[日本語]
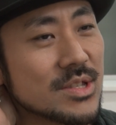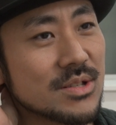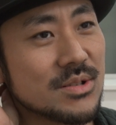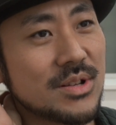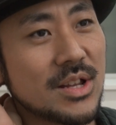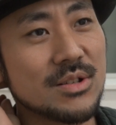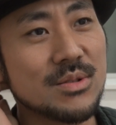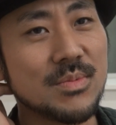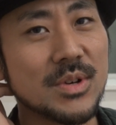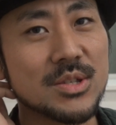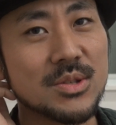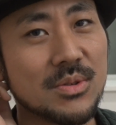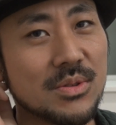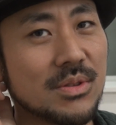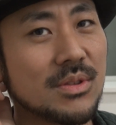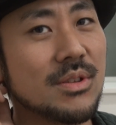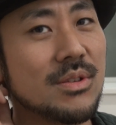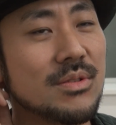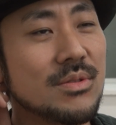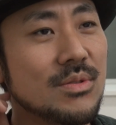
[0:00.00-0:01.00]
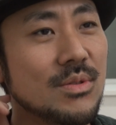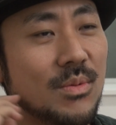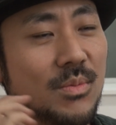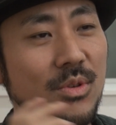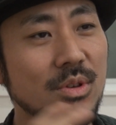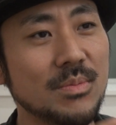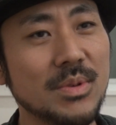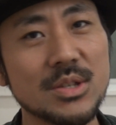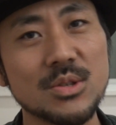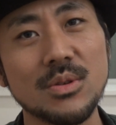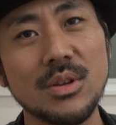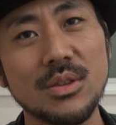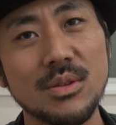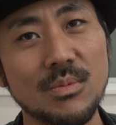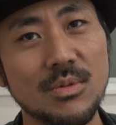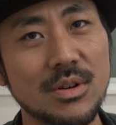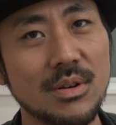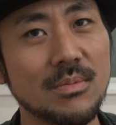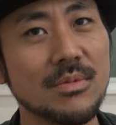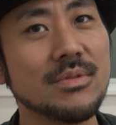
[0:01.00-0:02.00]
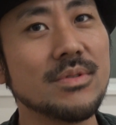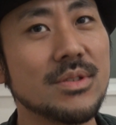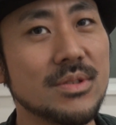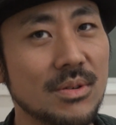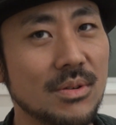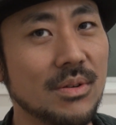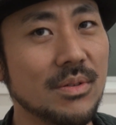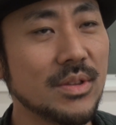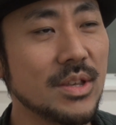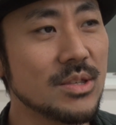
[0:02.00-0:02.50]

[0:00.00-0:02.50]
作れる場所っていうのも居場所だと僕は思うんですよ